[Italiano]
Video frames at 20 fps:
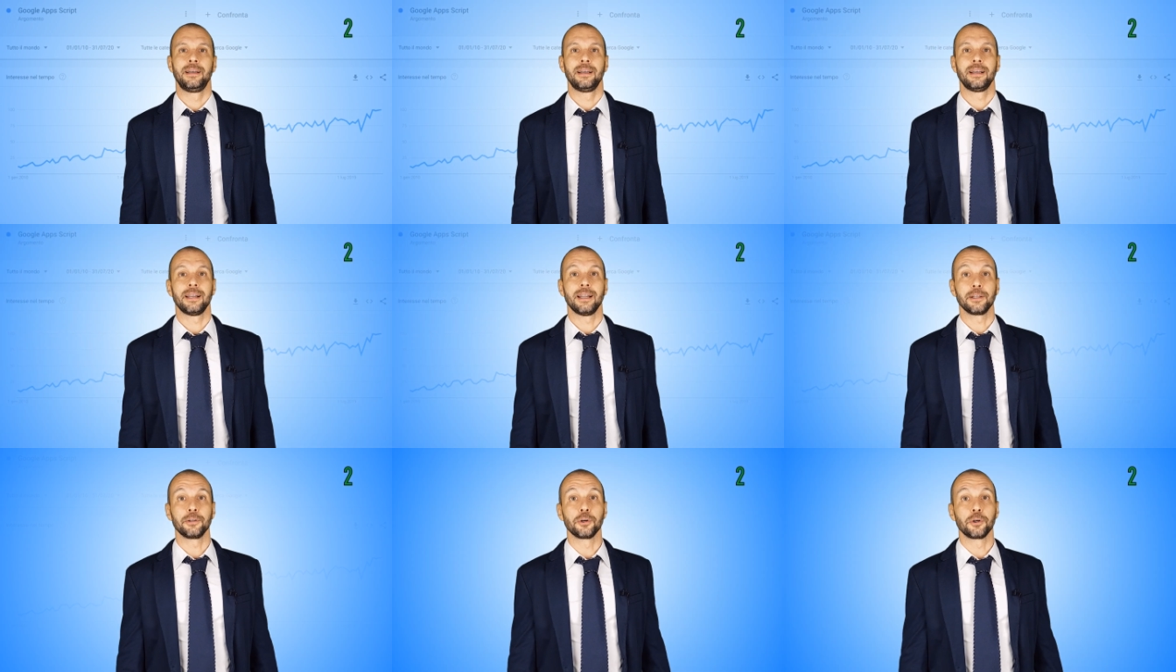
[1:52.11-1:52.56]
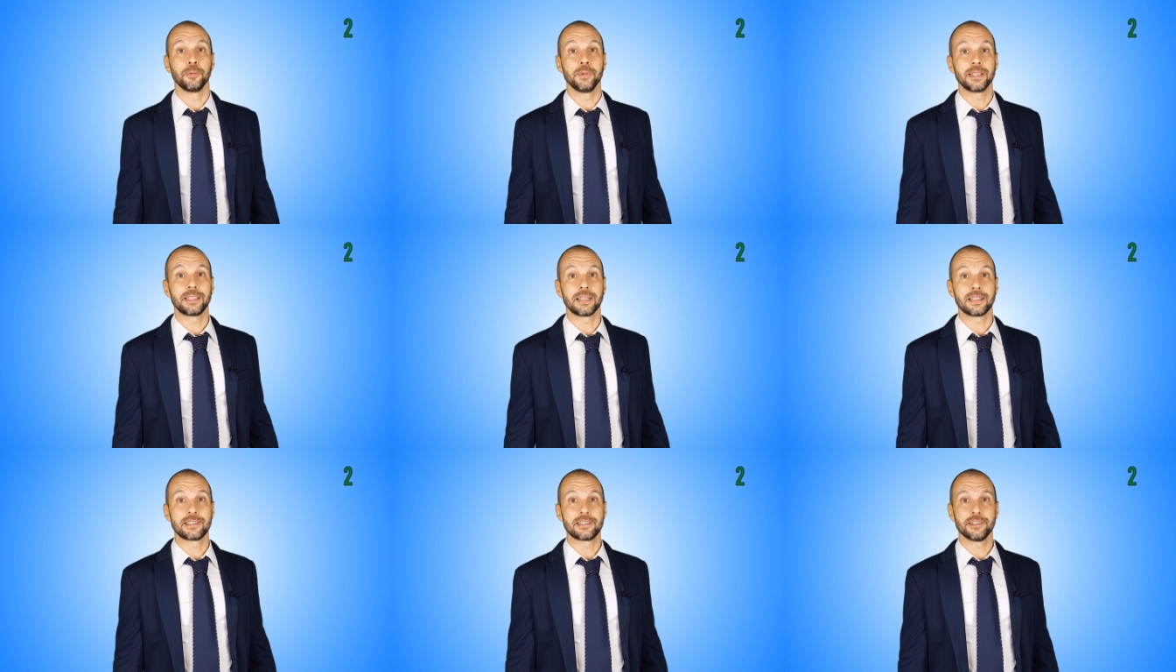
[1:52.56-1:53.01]
La
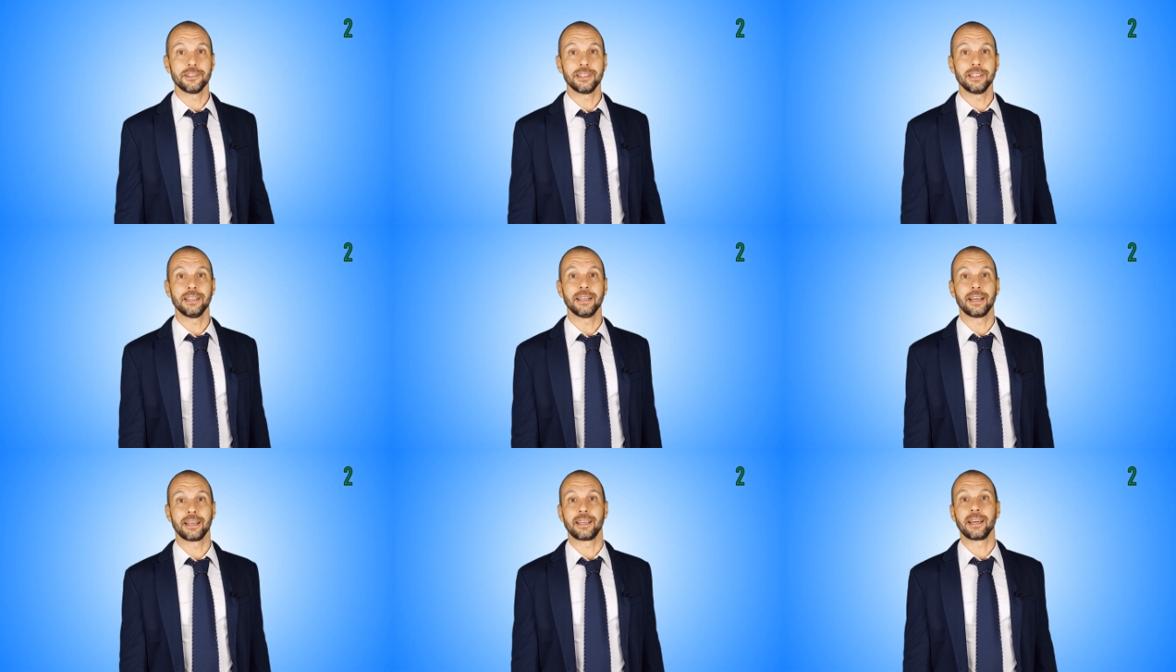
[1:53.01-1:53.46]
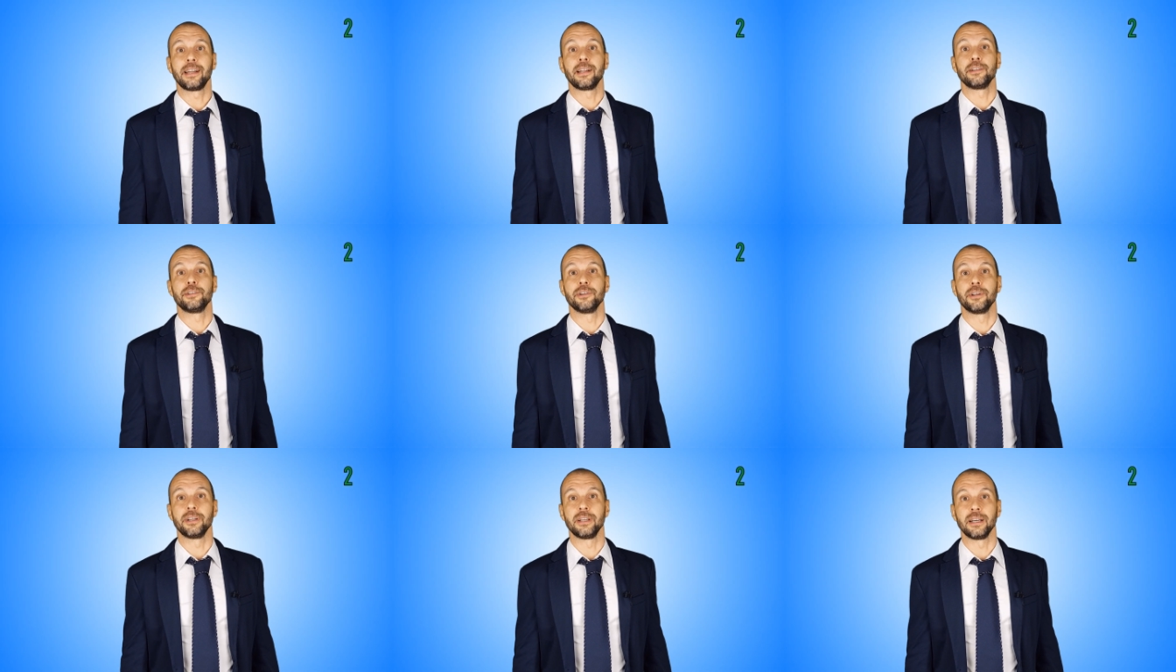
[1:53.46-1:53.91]
documentazione è chiara e
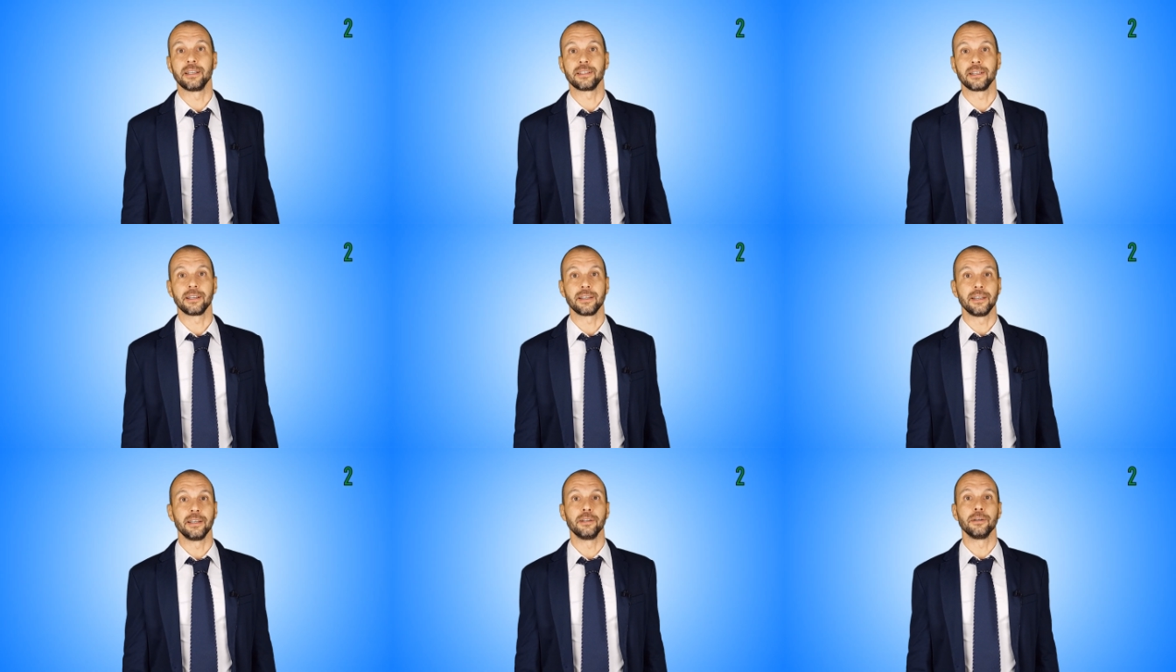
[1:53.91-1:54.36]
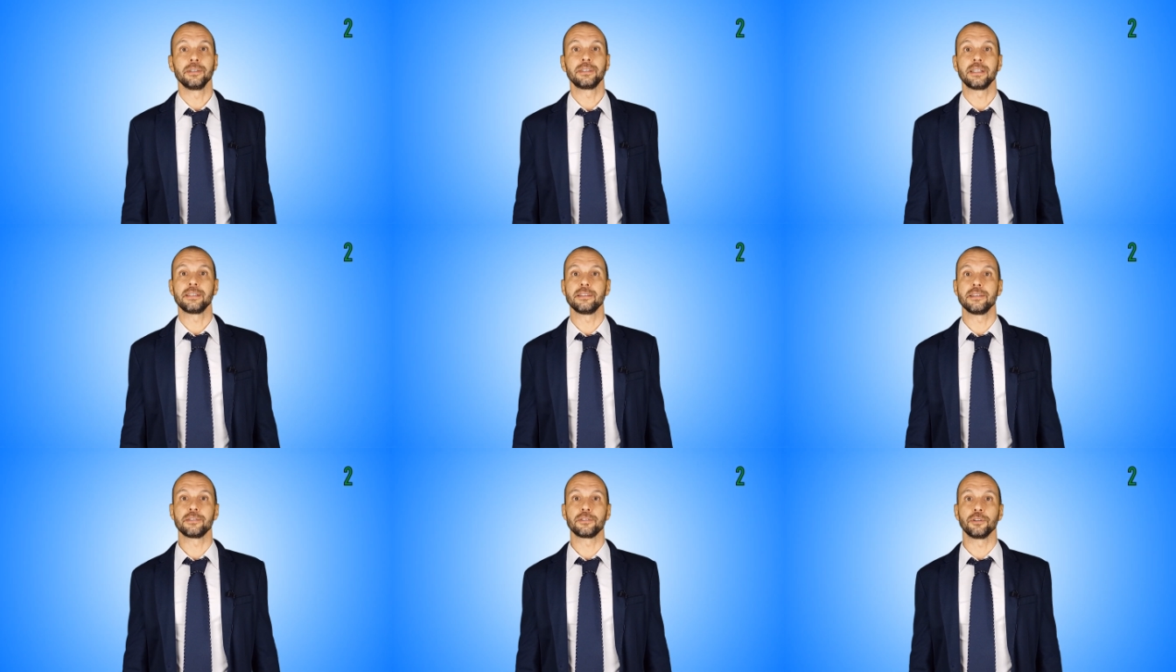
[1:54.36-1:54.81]
aggiornata, inoltre
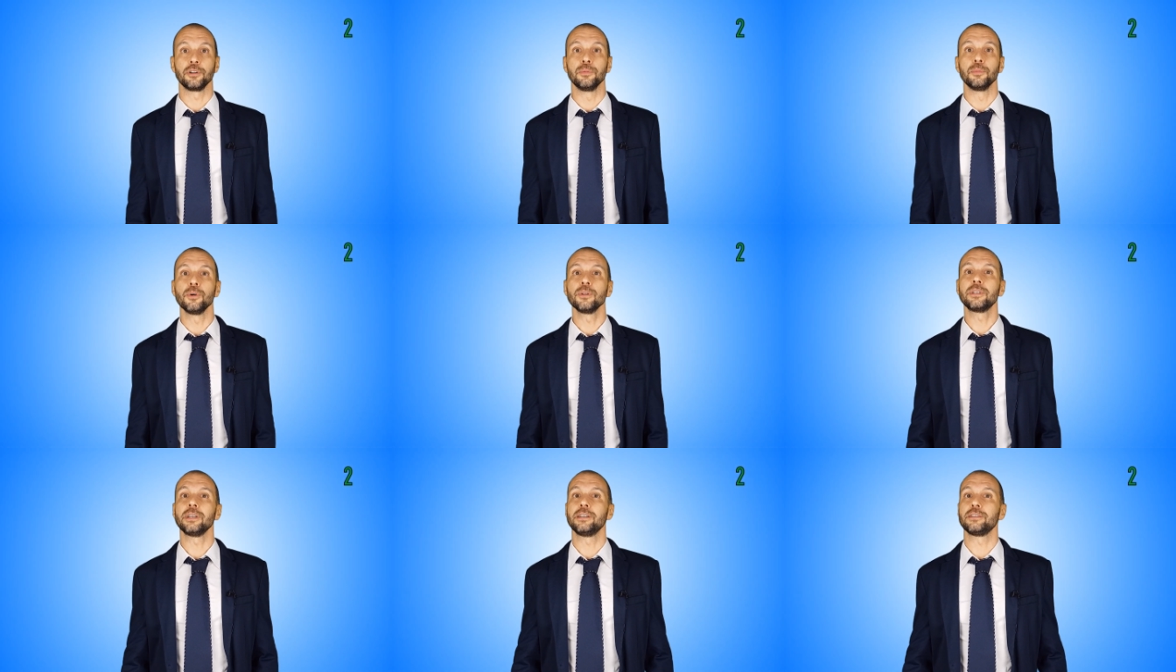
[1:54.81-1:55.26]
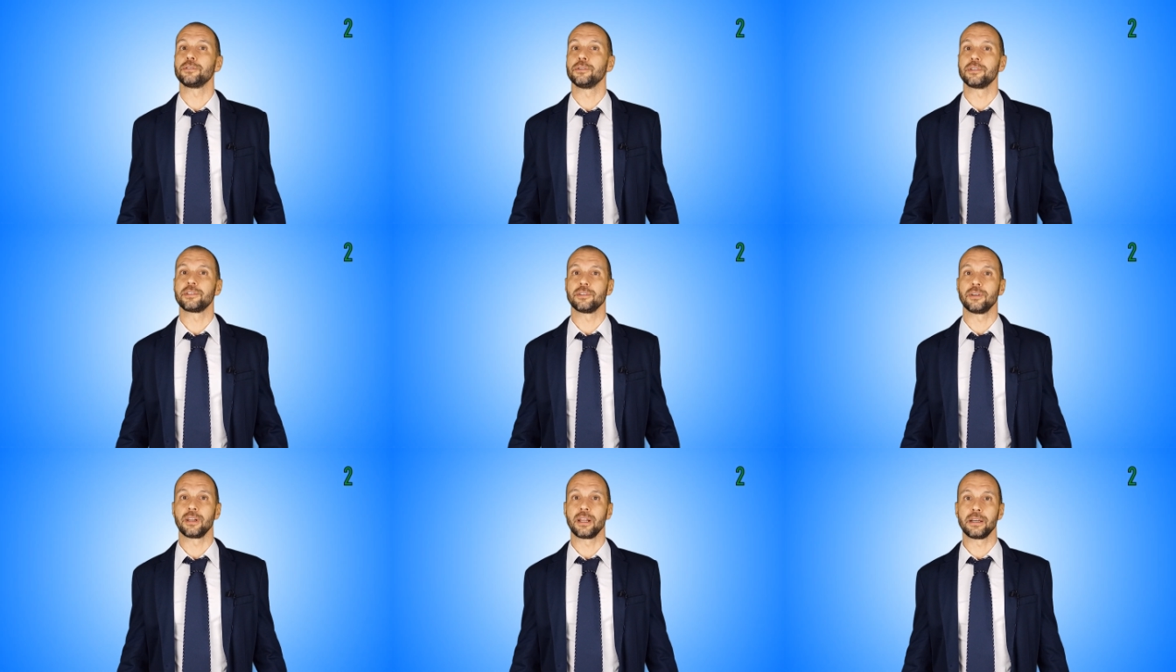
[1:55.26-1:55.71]
esistono molte
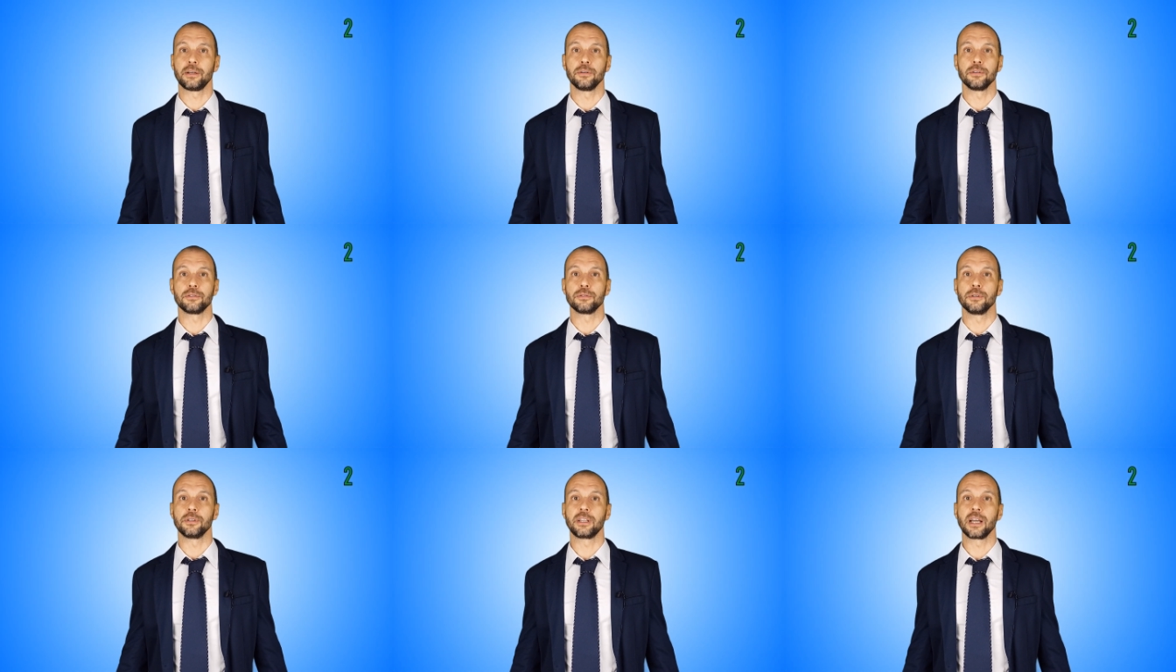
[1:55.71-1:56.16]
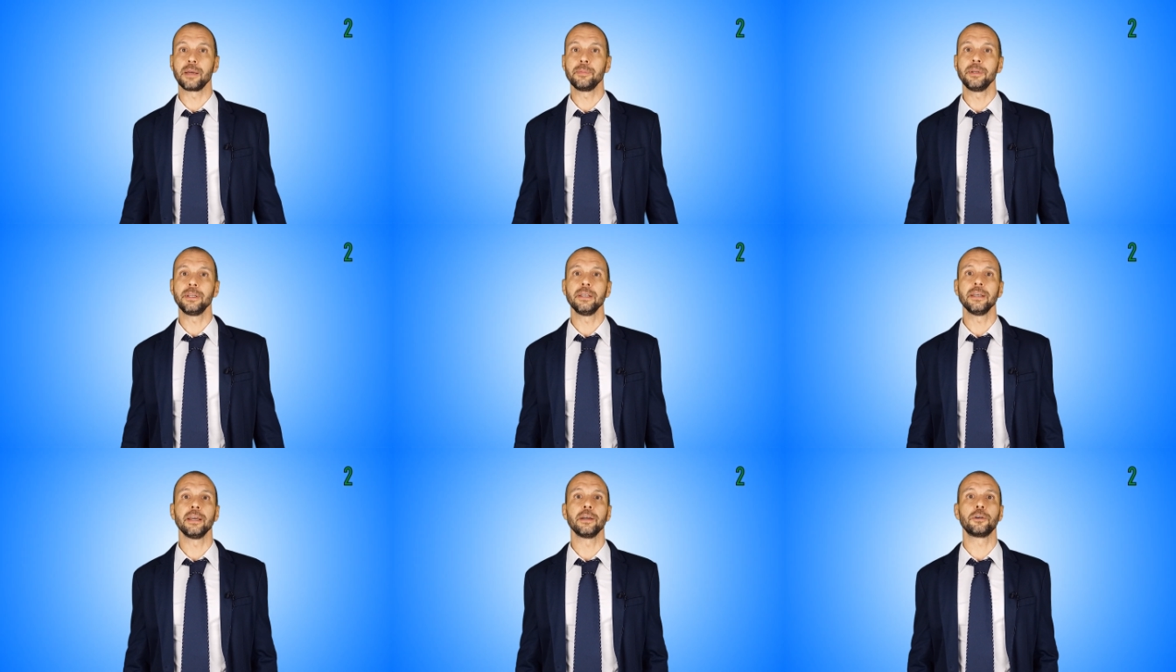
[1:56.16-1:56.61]
risorse online
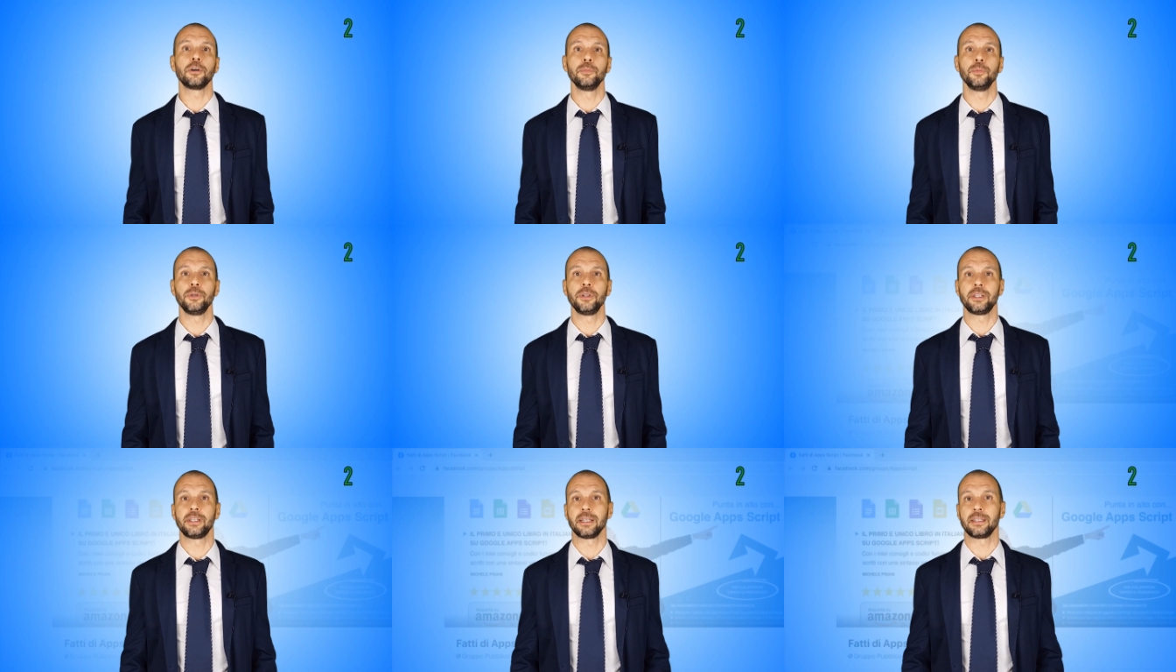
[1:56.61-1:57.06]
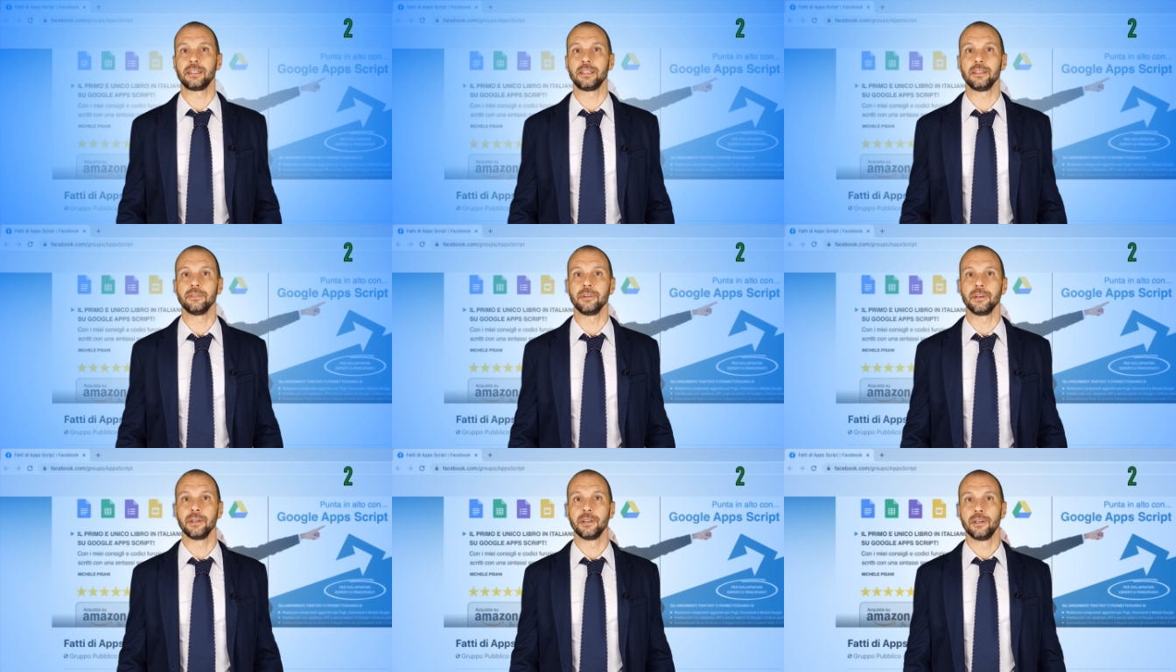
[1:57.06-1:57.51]
consultabili e community
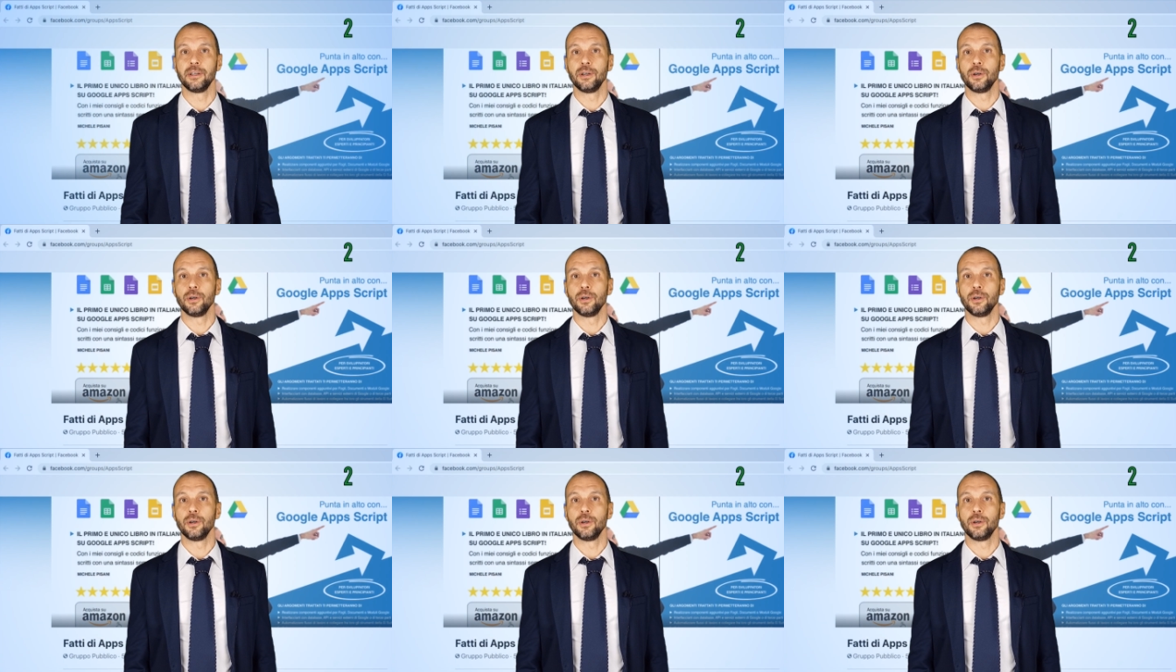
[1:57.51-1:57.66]
attive.